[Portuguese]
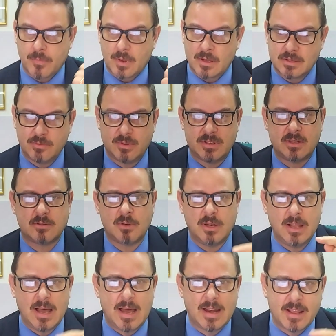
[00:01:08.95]
Se vocês
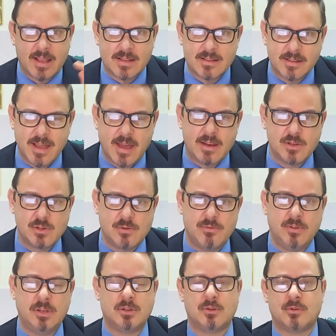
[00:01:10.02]
olharem a série de
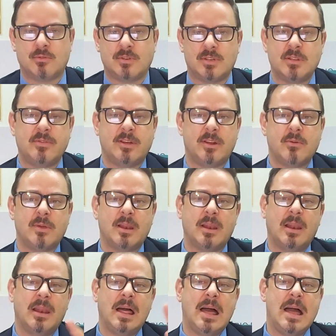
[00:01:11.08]
vídeos, vocês verão que
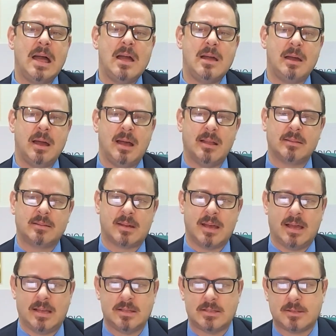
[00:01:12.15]
lá
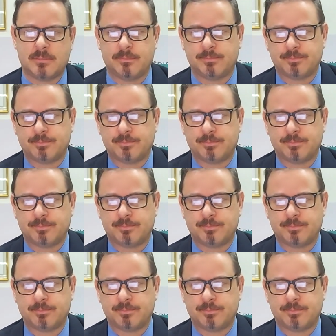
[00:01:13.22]
atrás